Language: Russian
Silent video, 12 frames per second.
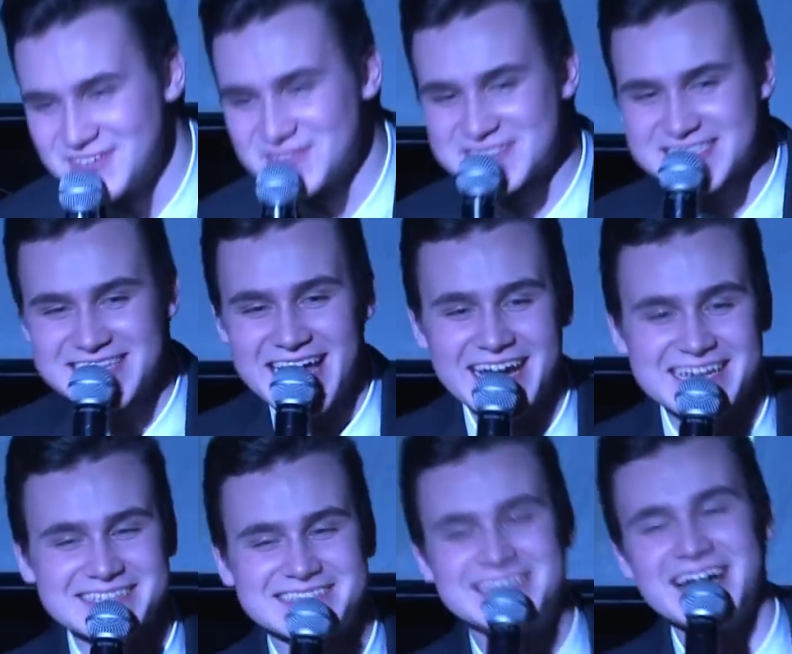В знак
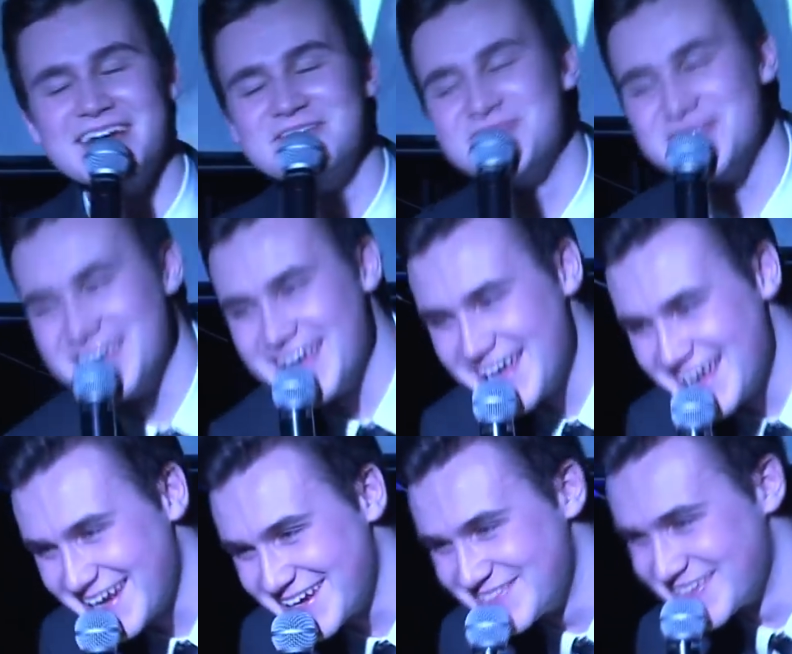
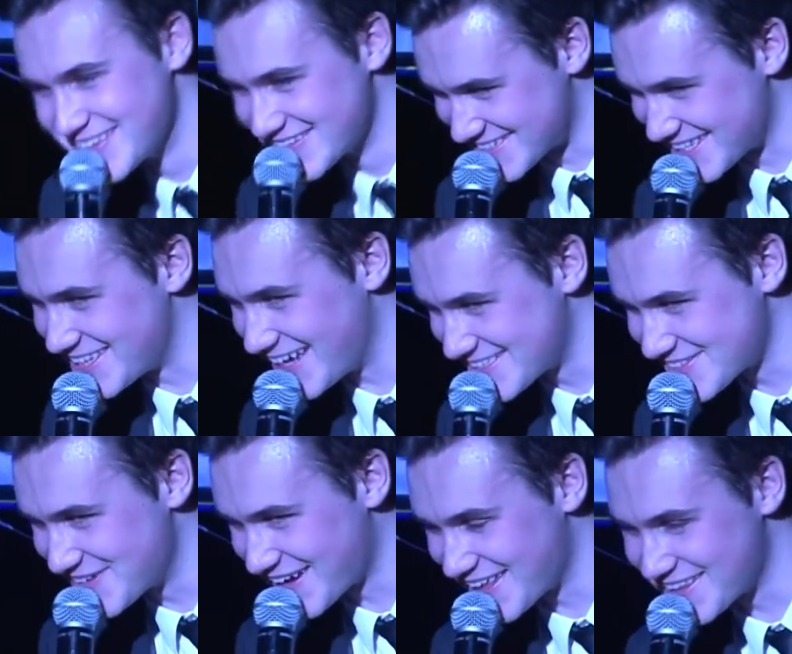доверия мне нужно дать
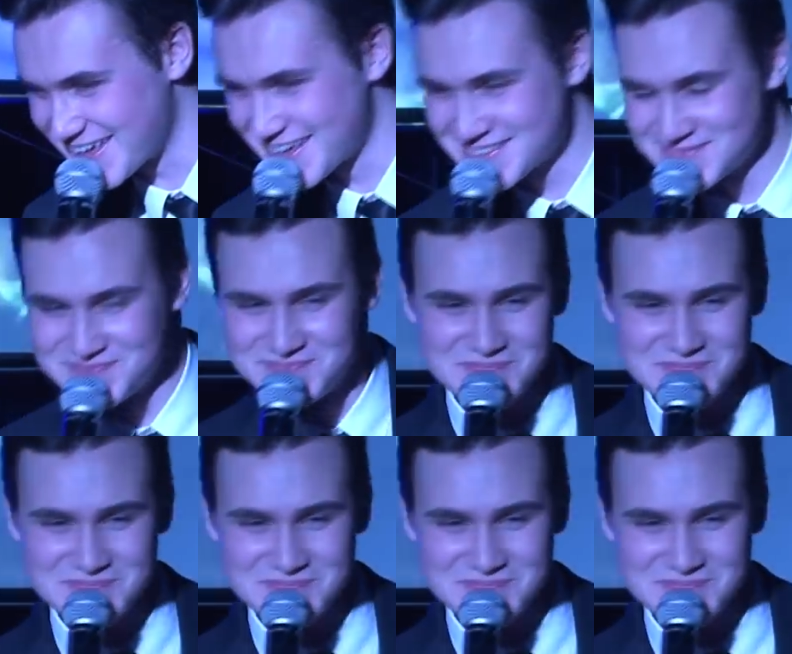свой контакт.